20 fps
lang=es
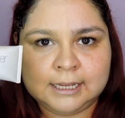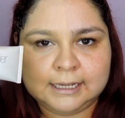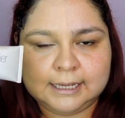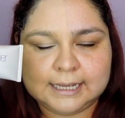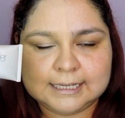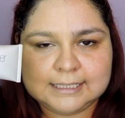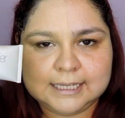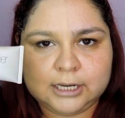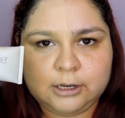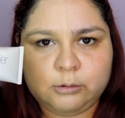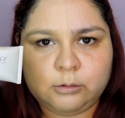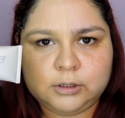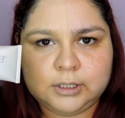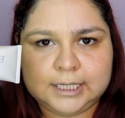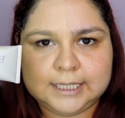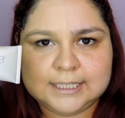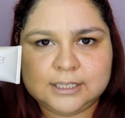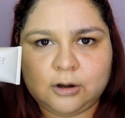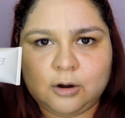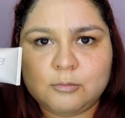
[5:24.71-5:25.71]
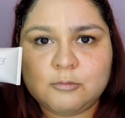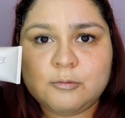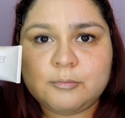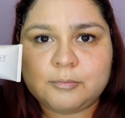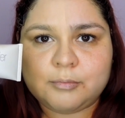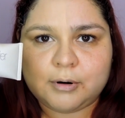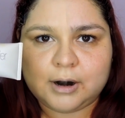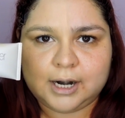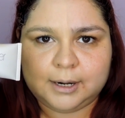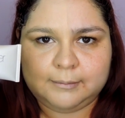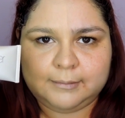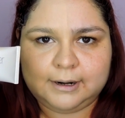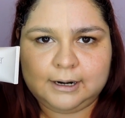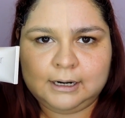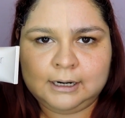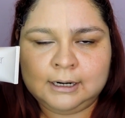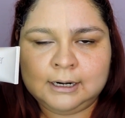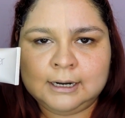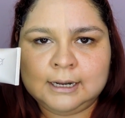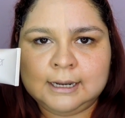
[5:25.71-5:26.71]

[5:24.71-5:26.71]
que esta yo lo utilizo como un primer